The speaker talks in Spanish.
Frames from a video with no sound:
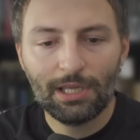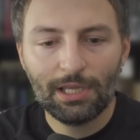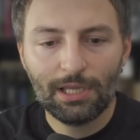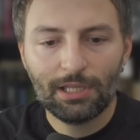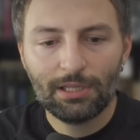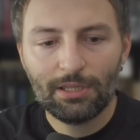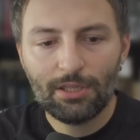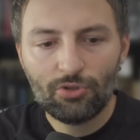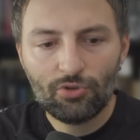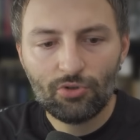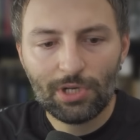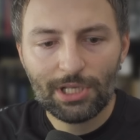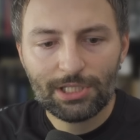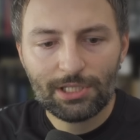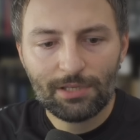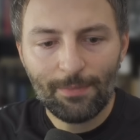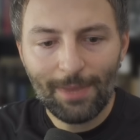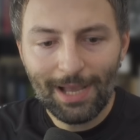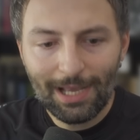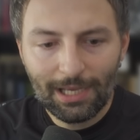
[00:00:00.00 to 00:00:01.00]
De hecho, las
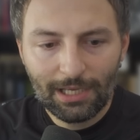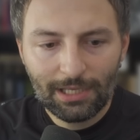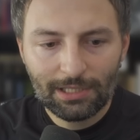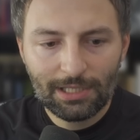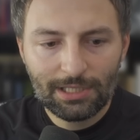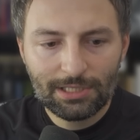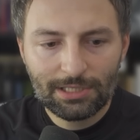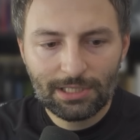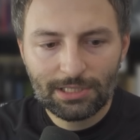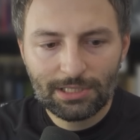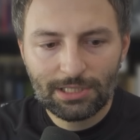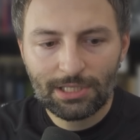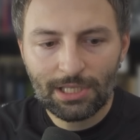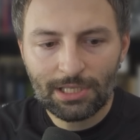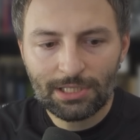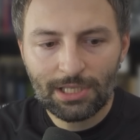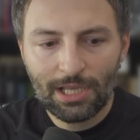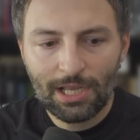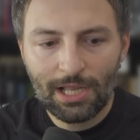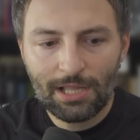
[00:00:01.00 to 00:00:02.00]
imágenes que se
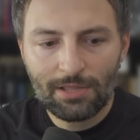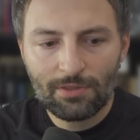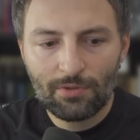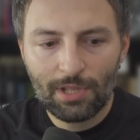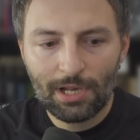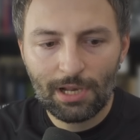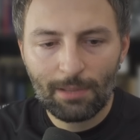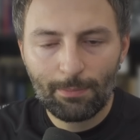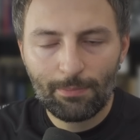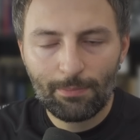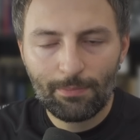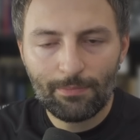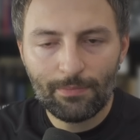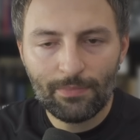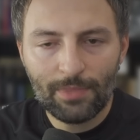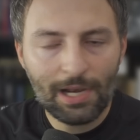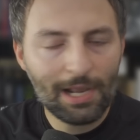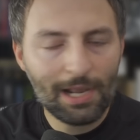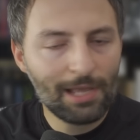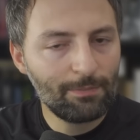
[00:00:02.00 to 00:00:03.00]
están sacando de,
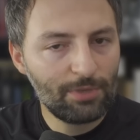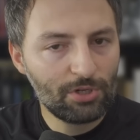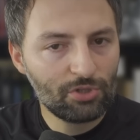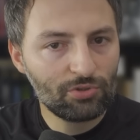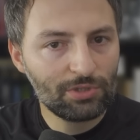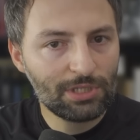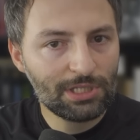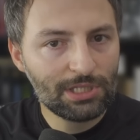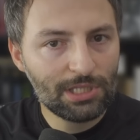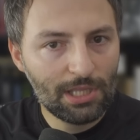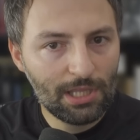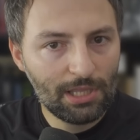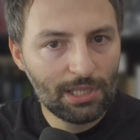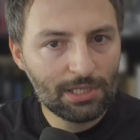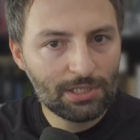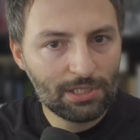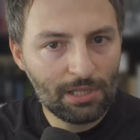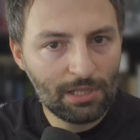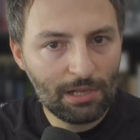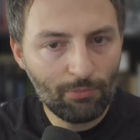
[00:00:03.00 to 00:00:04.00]
de las personas
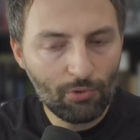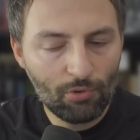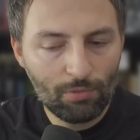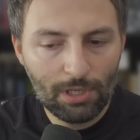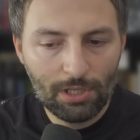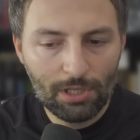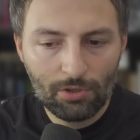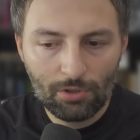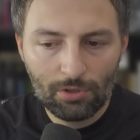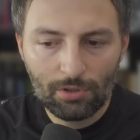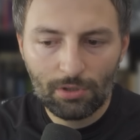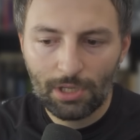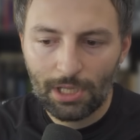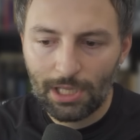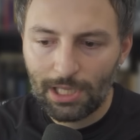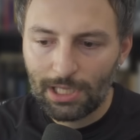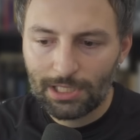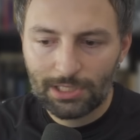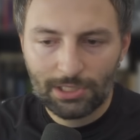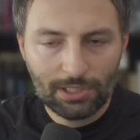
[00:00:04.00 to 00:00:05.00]
heridas en el público
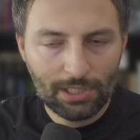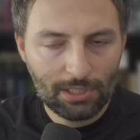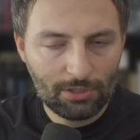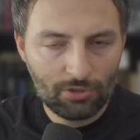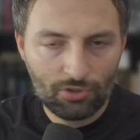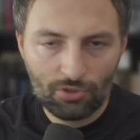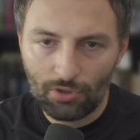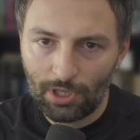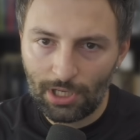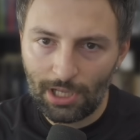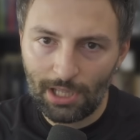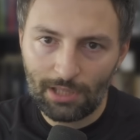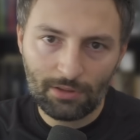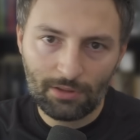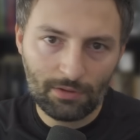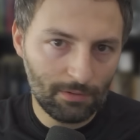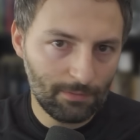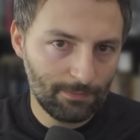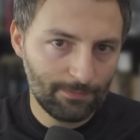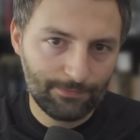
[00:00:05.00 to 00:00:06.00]
están
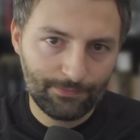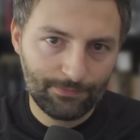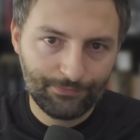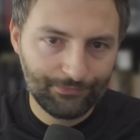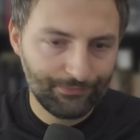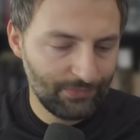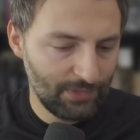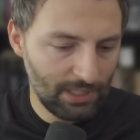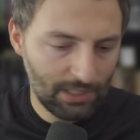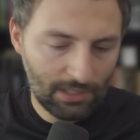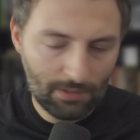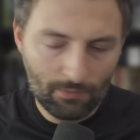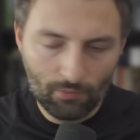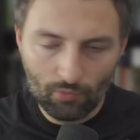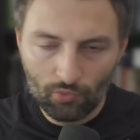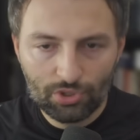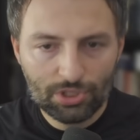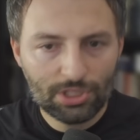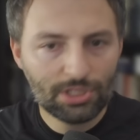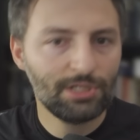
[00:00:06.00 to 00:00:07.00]
chorreando. Tienen
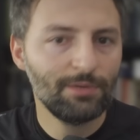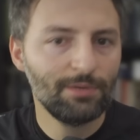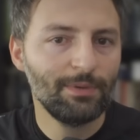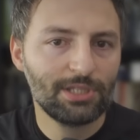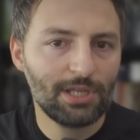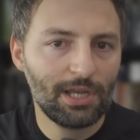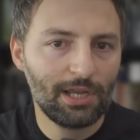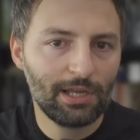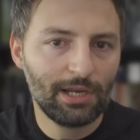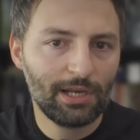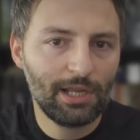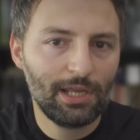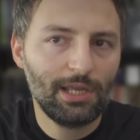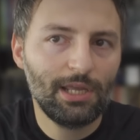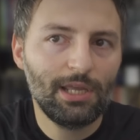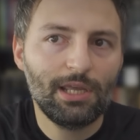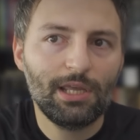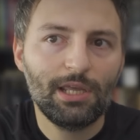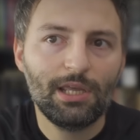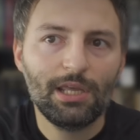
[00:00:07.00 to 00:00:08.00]
muchísima sangre.
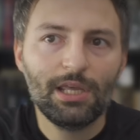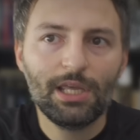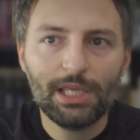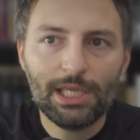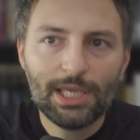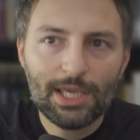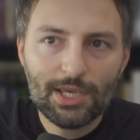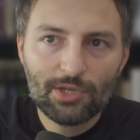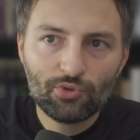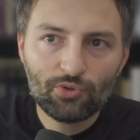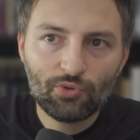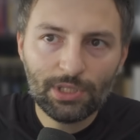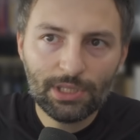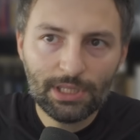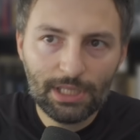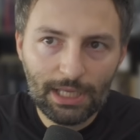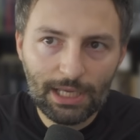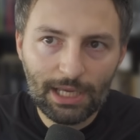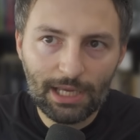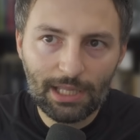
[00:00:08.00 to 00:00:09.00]
Y eso
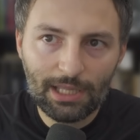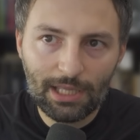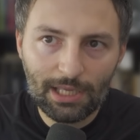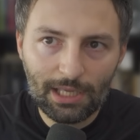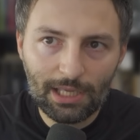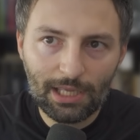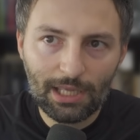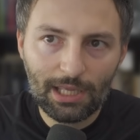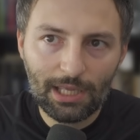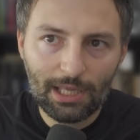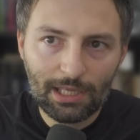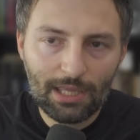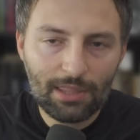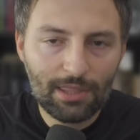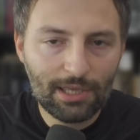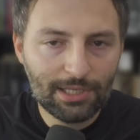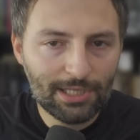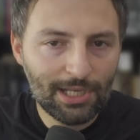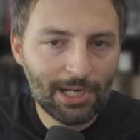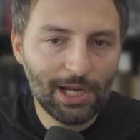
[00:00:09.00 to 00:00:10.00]
indica de que
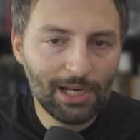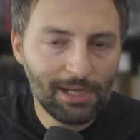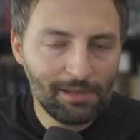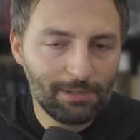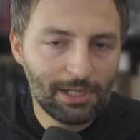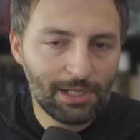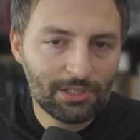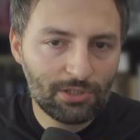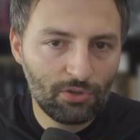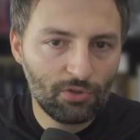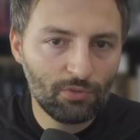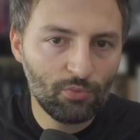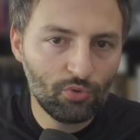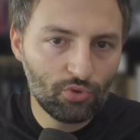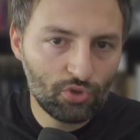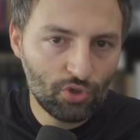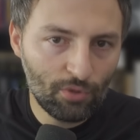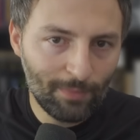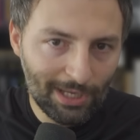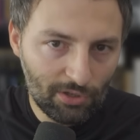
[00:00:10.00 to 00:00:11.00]
quizás el calibre ha sido
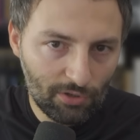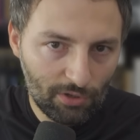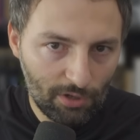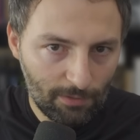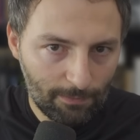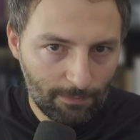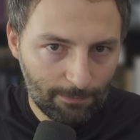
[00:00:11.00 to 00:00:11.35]
mucho mayor.